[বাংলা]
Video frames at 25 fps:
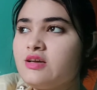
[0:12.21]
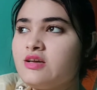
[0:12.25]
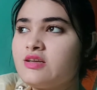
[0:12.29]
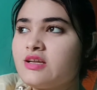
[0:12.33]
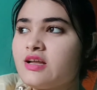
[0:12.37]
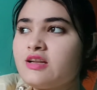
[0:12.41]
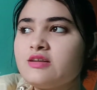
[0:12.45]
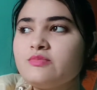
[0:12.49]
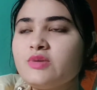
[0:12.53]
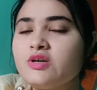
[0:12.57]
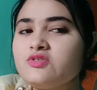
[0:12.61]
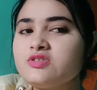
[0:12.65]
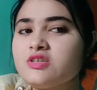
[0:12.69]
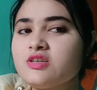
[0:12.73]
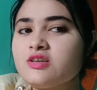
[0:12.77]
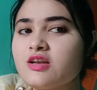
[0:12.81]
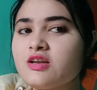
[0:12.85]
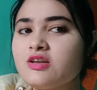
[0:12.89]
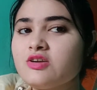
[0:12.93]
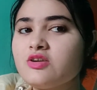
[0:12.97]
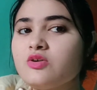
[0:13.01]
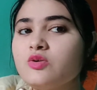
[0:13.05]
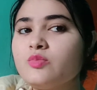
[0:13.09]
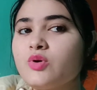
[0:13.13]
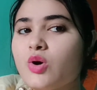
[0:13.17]
নানান মানুষের
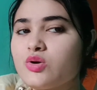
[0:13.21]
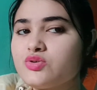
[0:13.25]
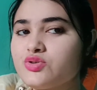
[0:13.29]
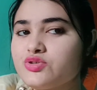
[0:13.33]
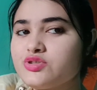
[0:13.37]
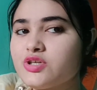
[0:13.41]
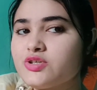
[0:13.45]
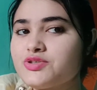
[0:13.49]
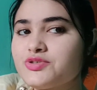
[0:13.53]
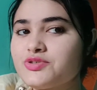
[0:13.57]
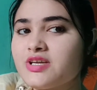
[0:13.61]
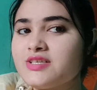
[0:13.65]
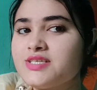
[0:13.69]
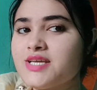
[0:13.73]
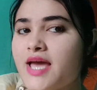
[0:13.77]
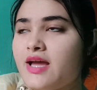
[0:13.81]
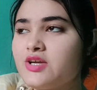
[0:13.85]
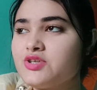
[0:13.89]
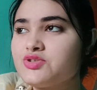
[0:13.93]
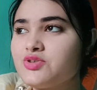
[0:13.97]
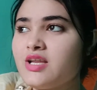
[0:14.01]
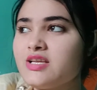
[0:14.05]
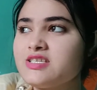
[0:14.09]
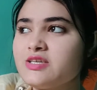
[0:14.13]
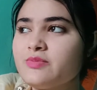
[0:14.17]
নানা রকম কণ্ঠস্বর শোনা যায়
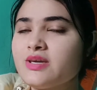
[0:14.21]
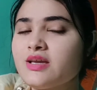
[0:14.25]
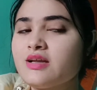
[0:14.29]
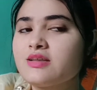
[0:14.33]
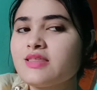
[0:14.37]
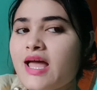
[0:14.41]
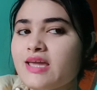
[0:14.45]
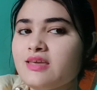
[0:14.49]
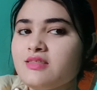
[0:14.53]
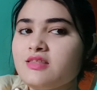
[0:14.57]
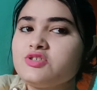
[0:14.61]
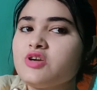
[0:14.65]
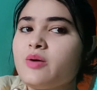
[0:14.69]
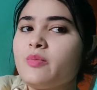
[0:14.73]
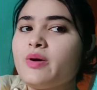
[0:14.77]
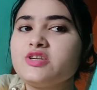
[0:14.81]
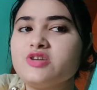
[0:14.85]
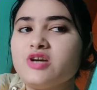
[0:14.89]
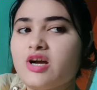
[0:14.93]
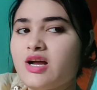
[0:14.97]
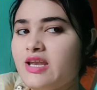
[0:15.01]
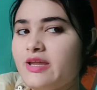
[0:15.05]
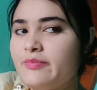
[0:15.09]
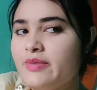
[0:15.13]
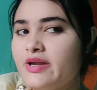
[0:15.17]
আসলে জীবিকার তাগিদে সবাই
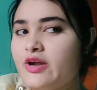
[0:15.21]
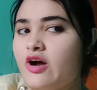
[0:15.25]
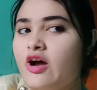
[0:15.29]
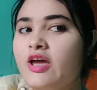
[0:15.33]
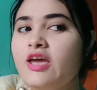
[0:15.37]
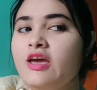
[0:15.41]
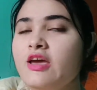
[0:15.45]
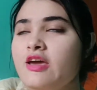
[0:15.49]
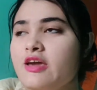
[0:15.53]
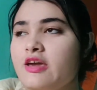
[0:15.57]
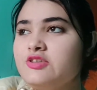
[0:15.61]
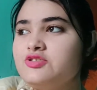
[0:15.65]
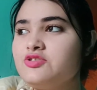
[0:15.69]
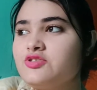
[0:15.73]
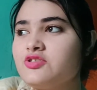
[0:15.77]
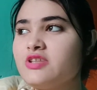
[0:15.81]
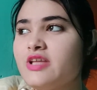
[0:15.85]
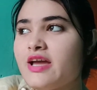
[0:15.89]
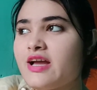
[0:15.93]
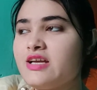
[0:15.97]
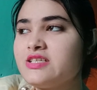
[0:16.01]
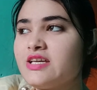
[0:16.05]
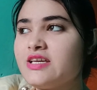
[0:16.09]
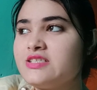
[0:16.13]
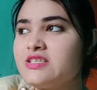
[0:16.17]
সকালে বের হয় এই জন্য
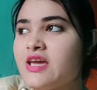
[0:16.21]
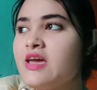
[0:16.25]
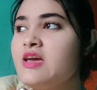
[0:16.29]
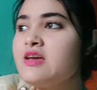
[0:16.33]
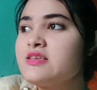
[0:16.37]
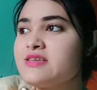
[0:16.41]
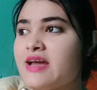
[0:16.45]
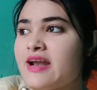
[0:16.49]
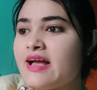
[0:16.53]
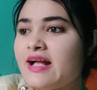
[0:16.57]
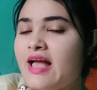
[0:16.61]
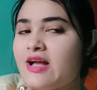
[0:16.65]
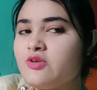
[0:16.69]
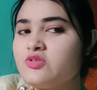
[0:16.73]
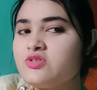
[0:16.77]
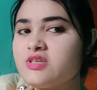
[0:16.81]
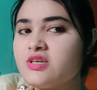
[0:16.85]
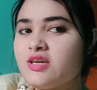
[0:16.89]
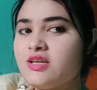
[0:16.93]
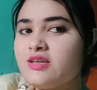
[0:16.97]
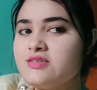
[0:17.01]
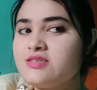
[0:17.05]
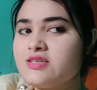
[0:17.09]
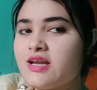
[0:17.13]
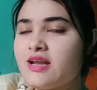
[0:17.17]
দেখা যায় যে যারা কাগজ
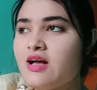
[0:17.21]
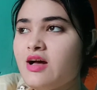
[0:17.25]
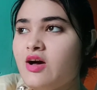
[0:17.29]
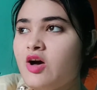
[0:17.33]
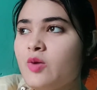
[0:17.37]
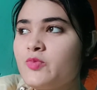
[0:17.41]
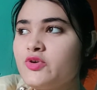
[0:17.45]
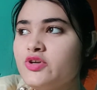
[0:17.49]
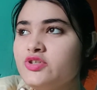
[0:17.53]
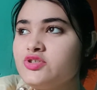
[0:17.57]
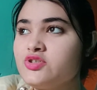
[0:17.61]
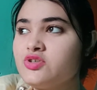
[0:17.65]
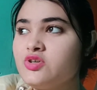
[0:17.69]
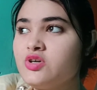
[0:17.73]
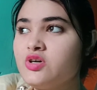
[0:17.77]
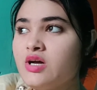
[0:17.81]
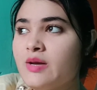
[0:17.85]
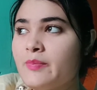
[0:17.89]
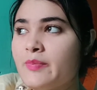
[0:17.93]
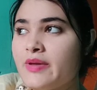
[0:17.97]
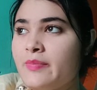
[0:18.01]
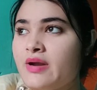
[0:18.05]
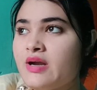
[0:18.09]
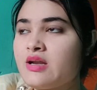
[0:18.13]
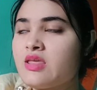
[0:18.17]
কেনেন যারা অপ্রয়োজনীয়
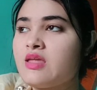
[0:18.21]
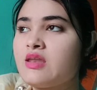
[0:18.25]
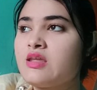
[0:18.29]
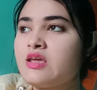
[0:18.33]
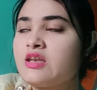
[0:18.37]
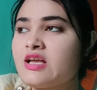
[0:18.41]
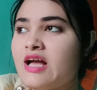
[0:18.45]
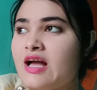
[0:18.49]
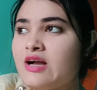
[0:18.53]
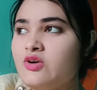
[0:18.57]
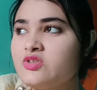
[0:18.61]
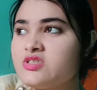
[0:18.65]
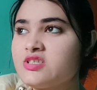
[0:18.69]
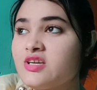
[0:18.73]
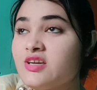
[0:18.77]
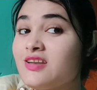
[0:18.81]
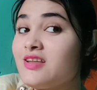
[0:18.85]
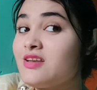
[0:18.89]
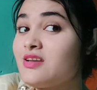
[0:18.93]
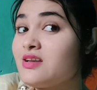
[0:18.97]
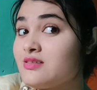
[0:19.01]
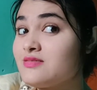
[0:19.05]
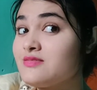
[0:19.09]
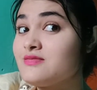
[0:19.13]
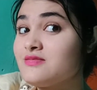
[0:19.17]
পেপার কেনেন কাগজ কেনেন